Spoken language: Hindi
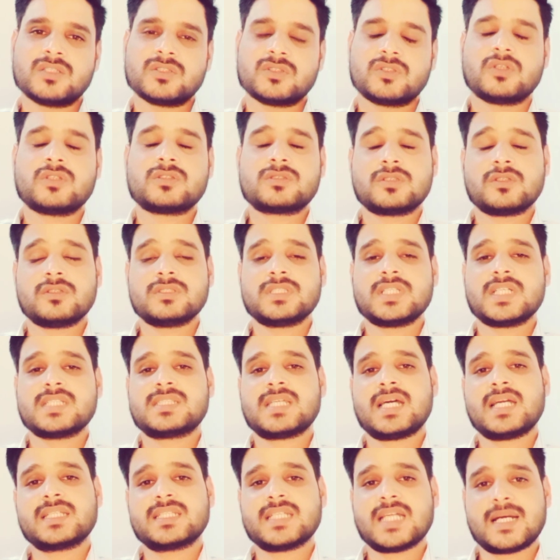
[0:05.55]
दोस्तों
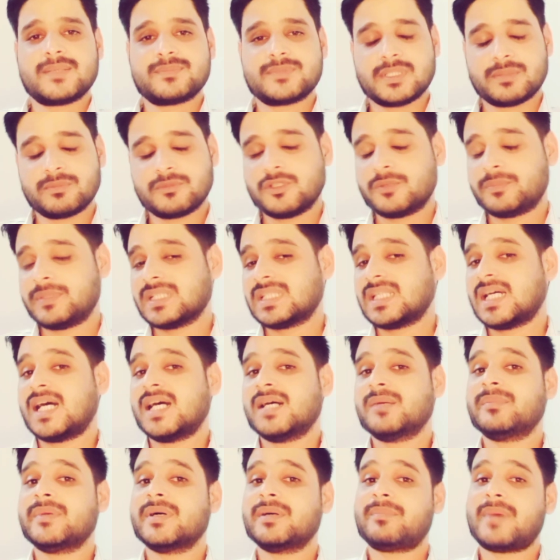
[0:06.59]
जैसा कि आप सबको पता
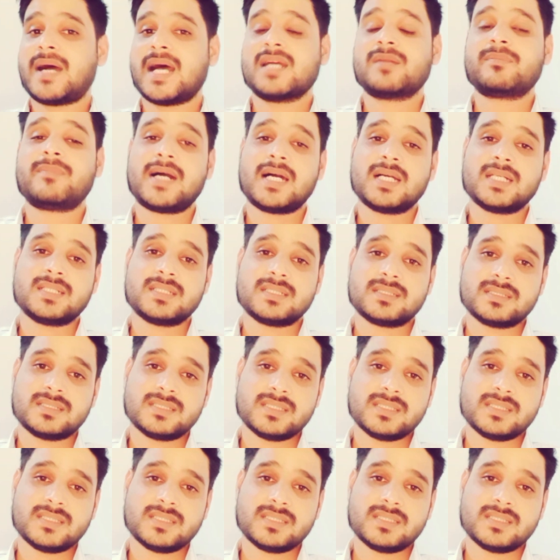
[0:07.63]
है मैं बार बार